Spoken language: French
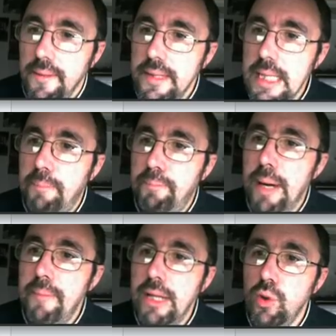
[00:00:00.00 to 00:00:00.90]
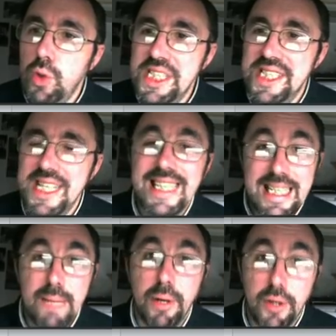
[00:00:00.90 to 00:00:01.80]
il y a pas mal de logiciels qui
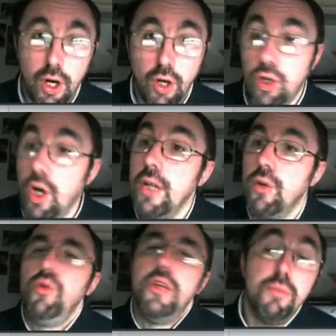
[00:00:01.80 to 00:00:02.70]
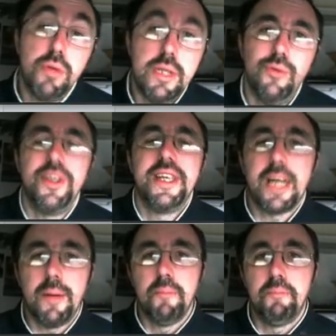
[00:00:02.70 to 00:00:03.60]
dépendent encore, et dans Unit vous voyez, il y a
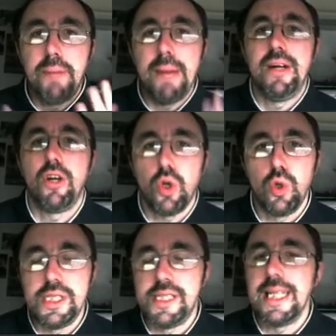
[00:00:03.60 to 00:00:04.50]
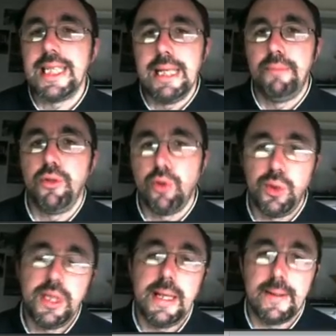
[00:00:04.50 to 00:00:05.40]
quand même pas mal encore de logiciels qui dépendent de
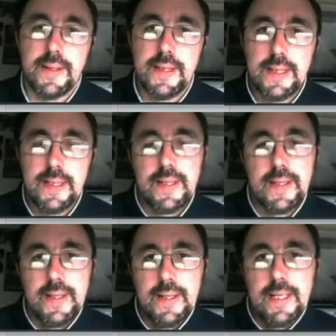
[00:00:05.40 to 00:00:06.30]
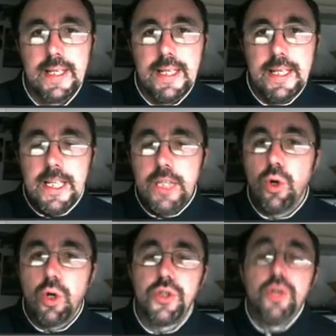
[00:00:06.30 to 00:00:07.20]
Qt4.
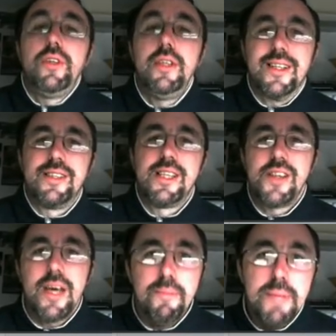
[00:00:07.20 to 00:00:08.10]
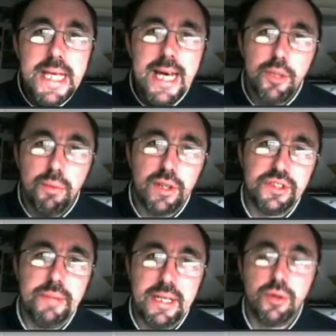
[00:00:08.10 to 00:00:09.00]
Donc autant dire que ça serait bien de pouvoir se
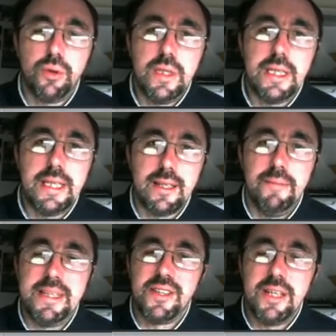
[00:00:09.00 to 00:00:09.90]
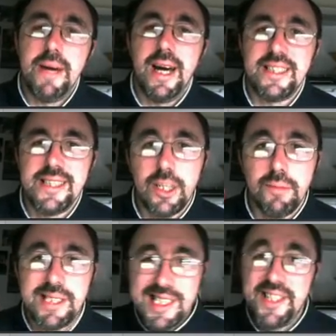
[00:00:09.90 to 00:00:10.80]
débarrasser de Qt4, mais s'en débarrasser comme
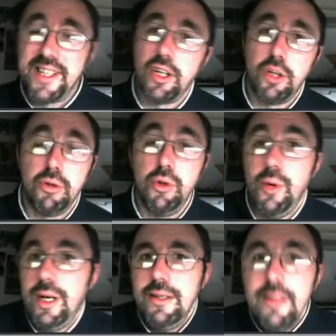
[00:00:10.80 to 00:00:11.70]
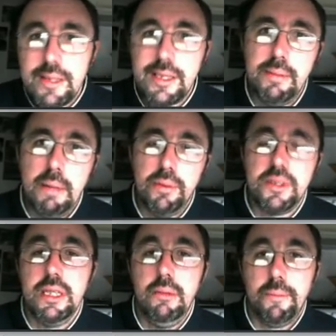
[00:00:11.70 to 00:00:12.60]
ça d'un claquement de doigts, c'est pas
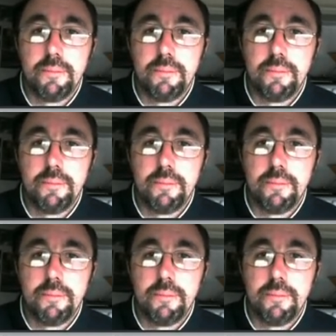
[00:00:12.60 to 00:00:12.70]
possible.